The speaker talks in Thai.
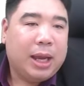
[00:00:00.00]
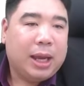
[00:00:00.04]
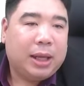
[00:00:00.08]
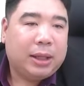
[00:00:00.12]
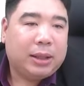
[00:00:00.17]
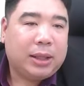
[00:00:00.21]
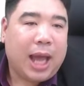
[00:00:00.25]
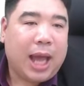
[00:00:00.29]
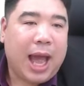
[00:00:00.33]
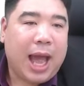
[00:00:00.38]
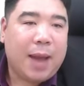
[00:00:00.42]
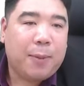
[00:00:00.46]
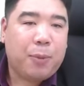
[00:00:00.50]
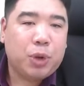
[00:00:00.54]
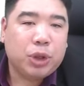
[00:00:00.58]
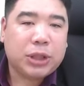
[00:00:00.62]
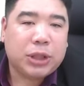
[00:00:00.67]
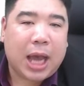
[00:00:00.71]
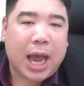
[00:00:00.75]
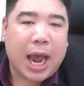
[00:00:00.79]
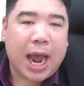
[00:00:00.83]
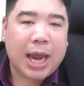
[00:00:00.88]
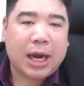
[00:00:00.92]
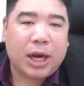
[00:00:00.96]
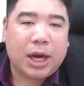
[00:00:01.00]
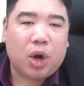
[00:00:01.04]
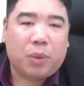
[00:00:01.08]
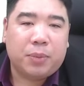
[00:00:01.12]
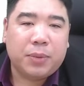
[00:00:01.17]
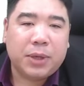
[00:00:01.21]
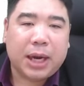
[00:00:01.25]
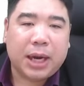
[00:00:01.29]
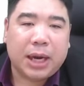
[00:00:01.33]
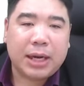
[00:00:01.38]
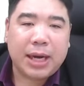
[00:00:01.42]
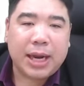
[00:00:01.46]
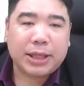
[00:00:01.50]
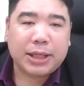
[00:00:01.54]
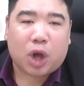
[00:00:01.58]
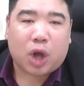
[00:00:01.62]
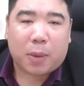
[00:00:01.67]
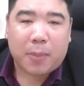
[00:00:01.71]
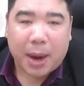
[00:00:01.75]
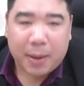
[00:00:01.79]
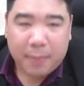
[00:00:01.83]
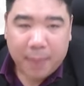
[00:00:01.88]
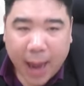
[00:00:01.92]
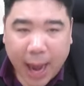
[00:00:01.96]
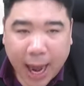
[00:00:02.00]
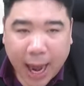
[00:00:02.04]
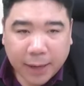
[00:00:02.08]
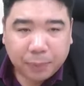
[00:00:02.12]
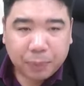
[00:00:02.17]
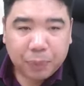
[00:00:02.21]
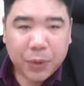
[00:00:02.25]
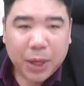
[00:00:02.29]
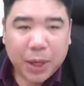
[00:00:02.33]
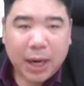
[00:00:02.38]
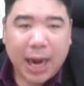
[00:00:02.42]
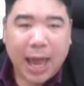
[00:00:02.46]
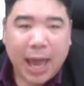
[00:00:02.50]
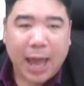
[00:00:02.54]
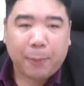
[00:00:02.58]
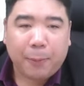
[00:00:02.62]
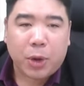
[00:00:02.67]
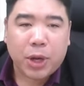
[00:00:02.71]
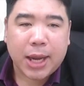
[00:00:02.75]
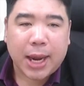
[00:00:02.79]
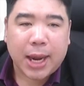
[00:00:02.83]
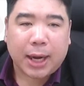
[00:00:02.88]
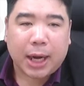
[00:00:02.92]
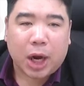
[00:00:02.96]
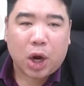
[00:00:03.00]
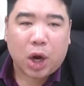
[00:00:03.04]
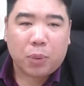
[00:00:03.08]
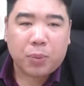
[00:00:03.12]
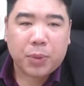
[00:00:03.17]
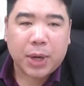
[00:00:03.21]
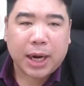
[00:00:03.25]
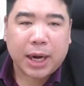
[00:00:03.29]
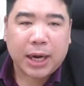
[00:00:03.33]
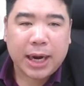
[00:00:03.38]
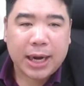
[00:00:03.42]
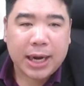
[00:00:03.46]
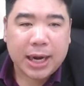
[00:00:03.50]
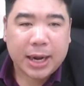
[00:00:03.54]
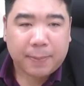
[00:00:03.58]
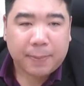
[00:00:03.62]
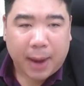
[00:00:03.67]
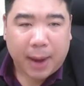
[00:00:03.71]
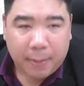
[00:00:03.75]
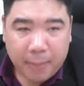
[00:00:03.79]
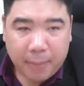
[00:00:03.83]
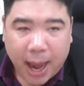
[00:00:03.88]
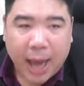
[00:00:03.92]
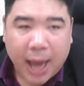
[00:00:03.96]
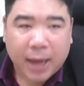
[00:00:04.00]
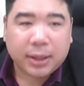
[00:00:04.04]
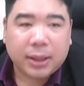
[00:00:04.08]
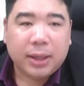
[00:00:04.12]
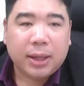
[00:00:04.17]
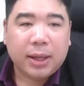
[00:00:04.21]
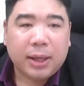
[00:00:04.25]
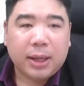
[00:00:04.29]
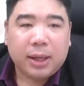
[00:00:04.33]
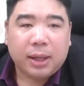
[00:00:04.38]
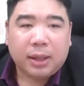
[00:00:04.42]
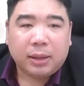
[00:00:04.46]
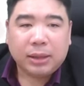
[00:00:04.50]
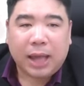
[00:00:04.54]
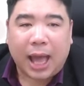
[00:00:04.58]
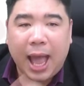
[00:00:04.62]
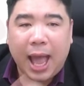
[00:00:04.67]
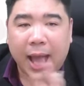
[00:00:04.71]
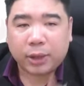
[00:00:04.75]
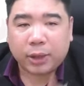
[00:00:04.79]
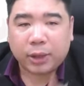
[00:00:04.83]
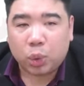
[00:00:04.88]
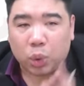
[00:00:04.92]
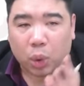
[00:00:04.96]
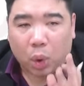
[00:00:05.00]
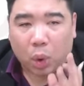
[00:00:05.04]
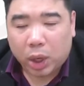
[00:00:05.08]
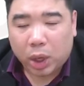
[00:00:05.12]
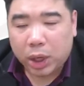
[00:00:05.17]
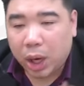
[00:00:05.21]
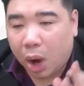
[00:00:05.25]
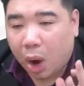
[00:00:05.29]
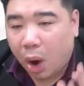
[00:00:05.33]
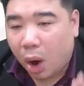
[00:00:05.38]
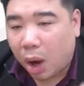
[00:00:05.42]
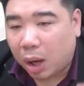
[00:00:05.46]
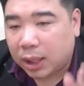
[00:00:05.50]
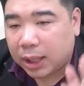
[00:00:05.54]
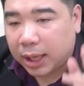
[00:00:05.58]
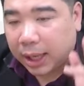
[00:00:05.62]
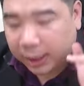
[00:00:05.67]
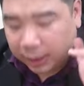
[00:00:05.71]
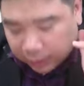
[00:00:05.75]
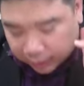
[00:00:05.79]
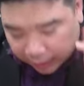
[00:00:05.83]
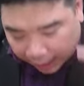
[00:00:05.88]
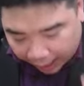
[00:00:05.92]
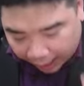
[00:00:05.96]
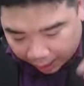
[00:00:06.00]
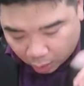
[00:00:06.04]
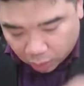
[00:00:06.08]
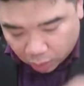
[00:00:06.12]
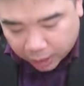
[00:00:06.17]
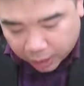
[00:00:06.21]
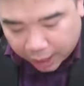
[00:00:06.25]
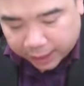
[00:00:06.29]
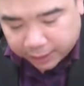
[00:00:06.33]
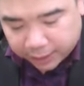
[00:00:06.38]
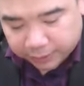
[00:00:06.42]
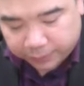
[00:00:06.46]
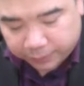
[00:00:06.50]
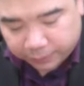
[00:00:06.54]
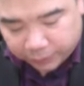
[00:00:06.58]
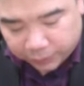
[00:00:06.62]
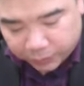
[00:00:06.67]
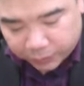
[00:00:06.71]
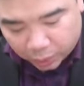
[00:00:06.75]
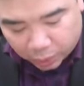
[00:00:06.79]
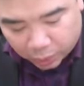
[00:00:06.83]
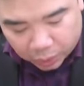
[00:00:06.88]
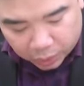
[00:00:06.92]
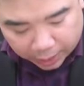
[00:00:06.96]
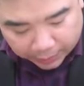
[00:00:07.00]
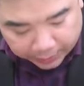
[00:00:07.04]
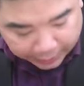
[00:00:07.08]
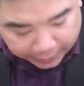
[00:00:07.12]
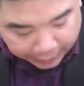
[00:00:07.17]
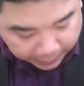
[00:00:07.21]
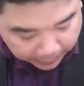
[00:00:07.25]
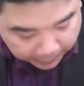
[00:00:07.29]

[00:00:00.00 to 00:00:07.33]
ถ้าผู้ชายระดมเงินได้ 2,000 บาท และผู้หญิงระดมเงินได้1,000 บาทถ้าทุกคนออกเงินเท่ากัน ทุกคนดูคำนี้